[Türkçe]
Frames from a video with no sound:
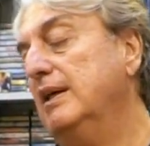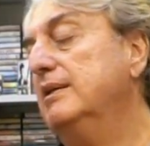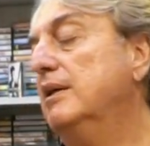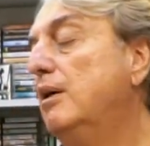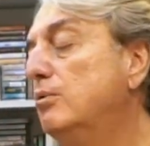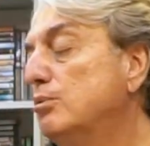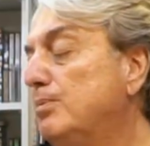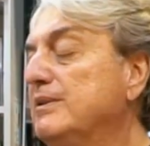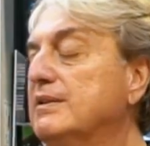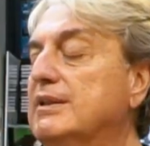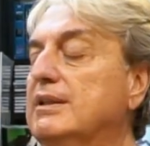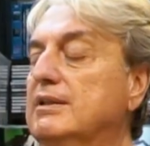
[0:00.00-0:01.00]
yani
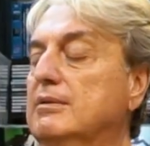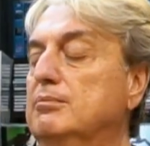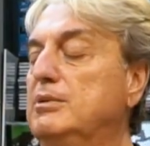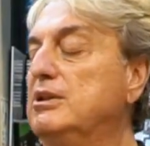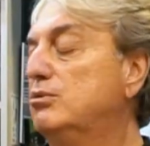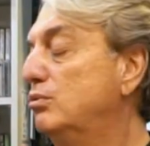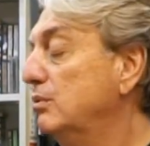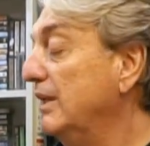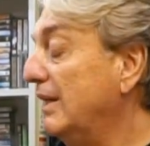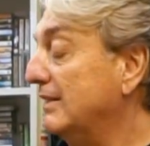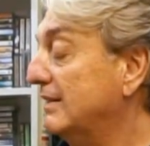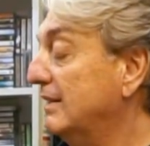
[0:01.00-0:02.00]
Avrupa'da da bir sürü
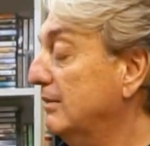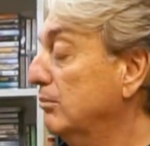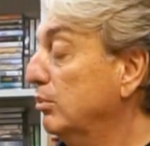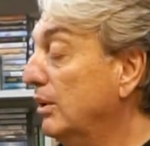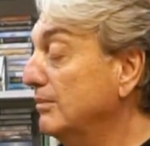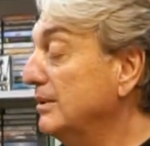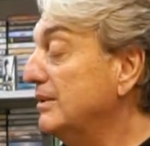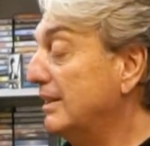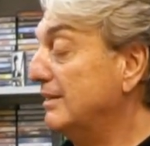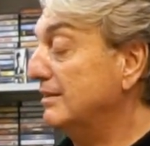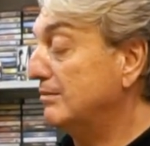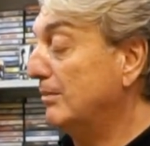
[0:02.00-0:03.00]
yerde
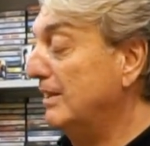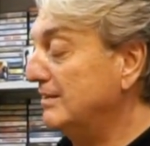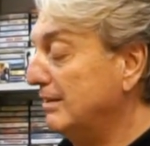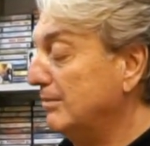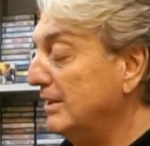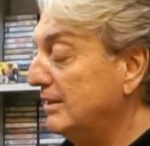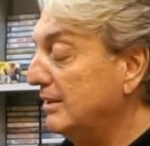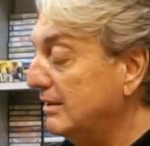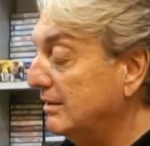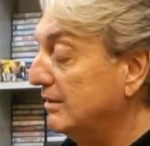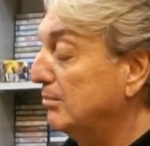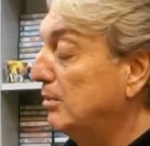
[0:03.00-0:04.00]
bulamayacağınız malzemeleri,
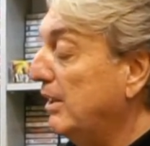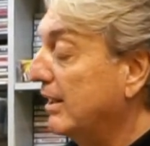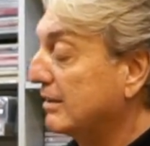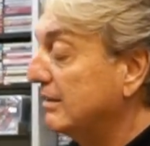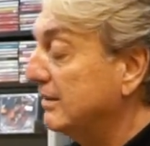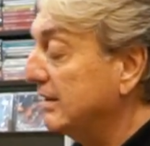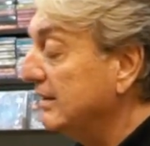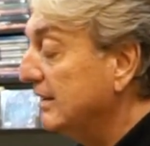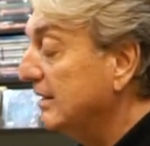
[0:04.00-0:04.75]
plakları,